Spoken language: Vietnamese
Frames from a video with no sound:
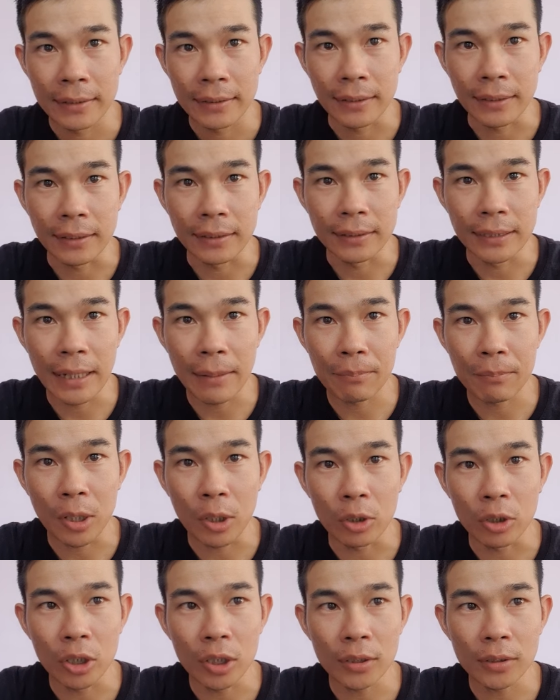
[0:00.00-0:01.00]
từ 5
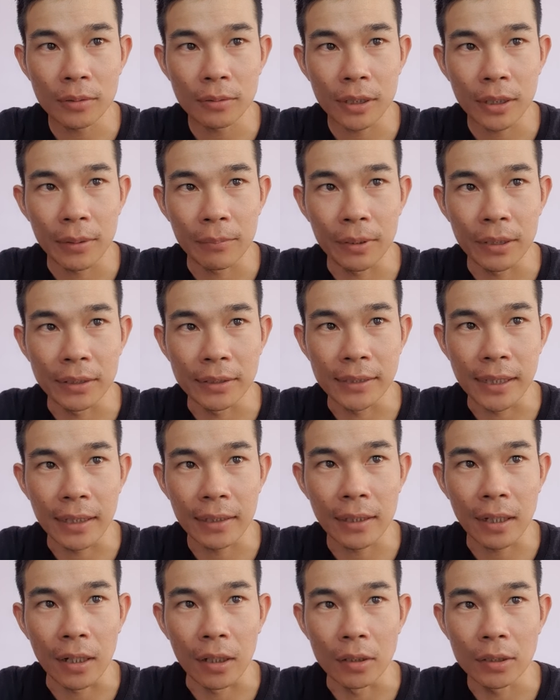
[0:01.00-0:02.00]
onode thì mình sẽ
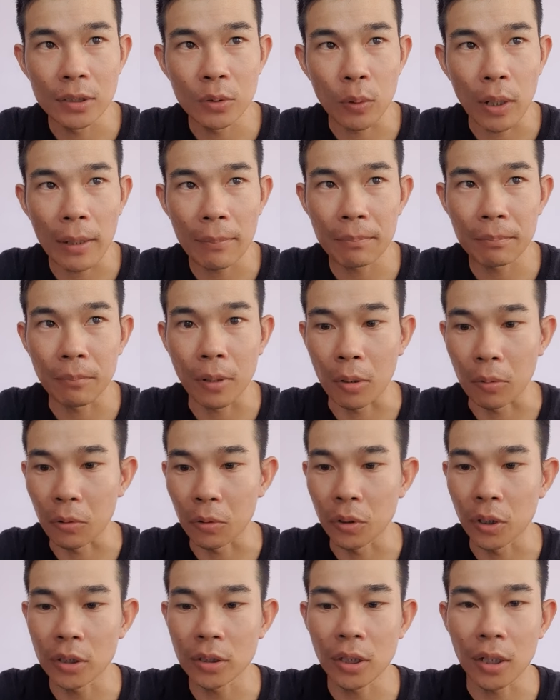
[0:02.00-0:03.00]
thử swap một
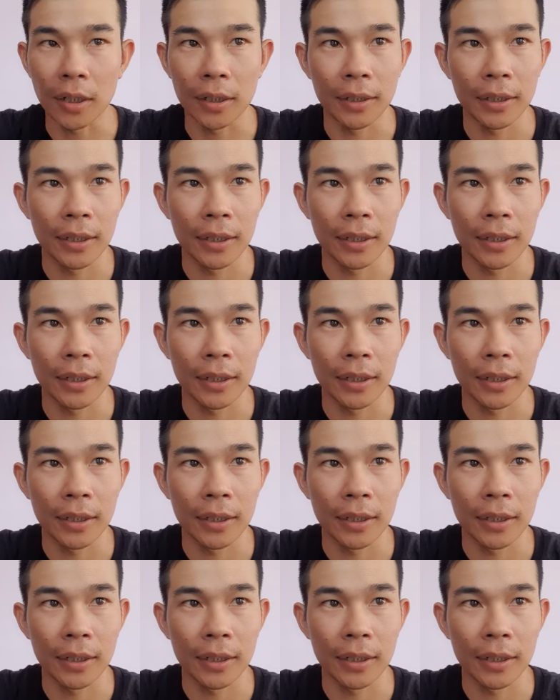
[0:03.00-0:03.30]
onode thôi